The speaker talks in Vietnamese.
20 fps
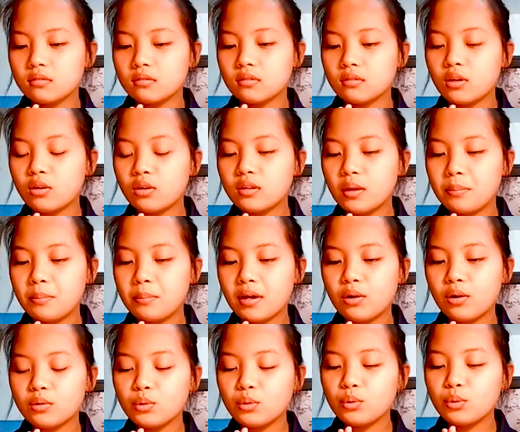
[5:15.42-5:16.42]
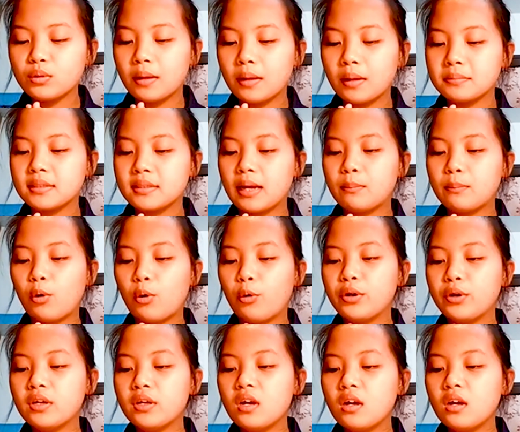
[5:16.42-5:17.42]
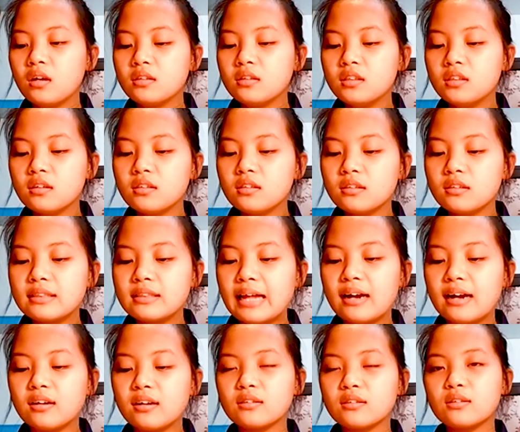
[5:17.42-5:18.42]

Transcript: Con thấy mẹ con tu tập sám hối trước chư tăng.